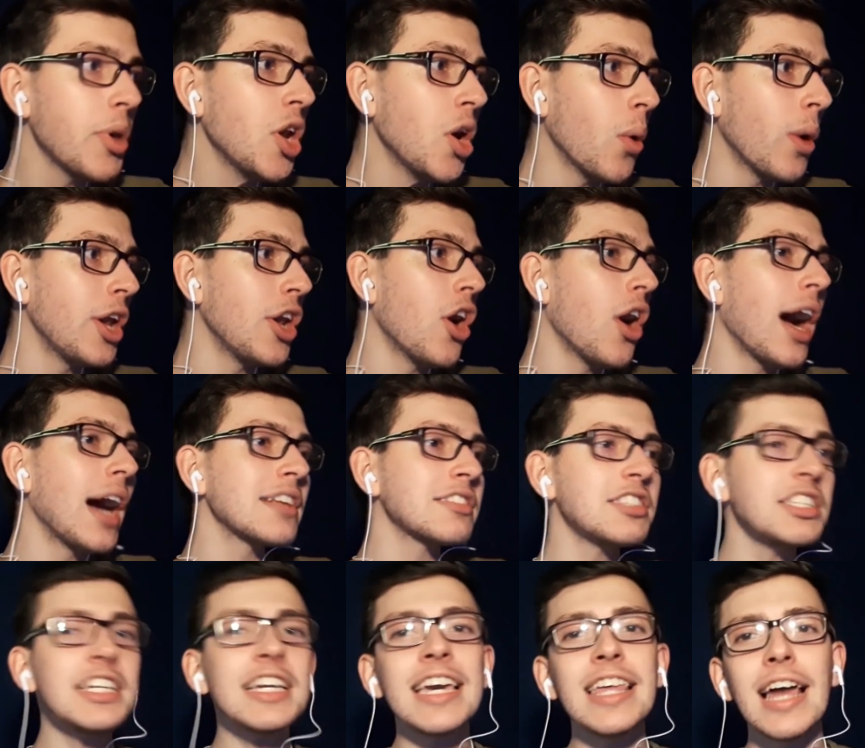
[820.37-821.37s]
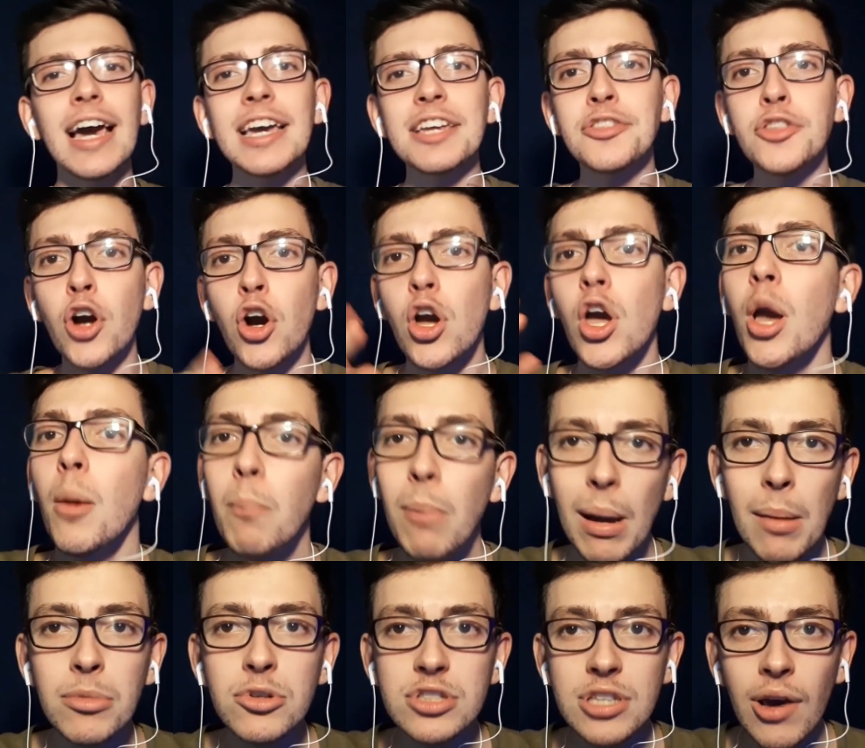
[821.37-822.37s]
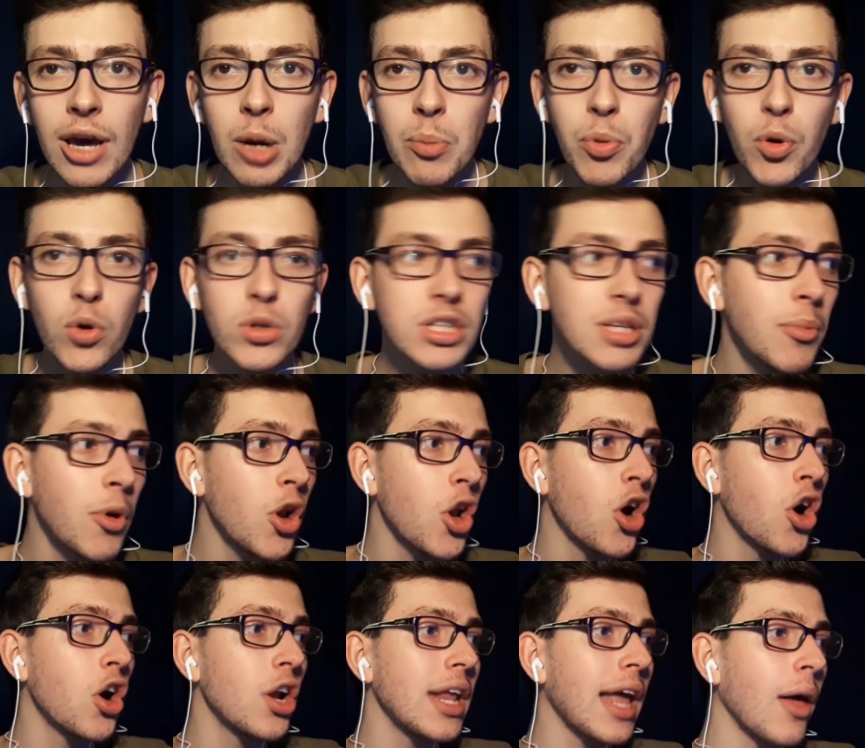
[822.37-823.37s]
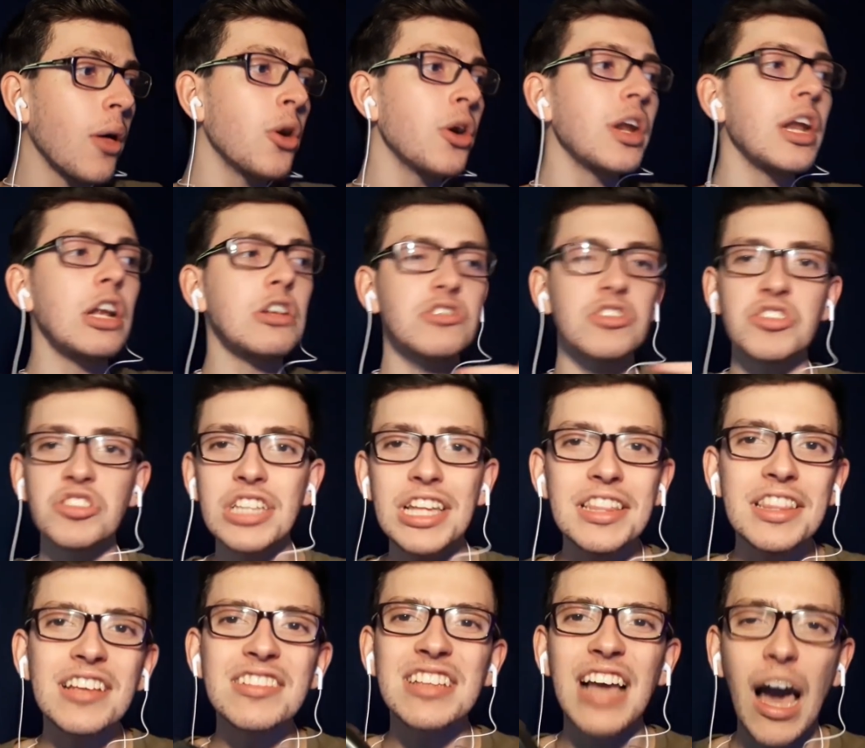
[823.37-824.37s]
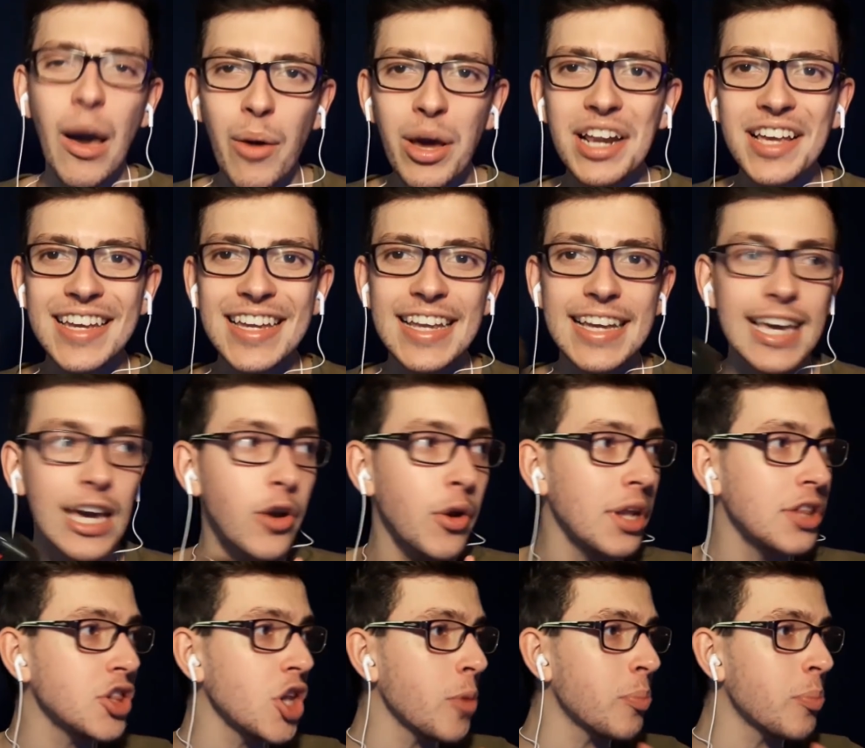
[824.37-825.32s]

Pero bueno, así queda esto. Vamos a ver por último los goleadores, los asistentes, a ver quiénes quedaron en el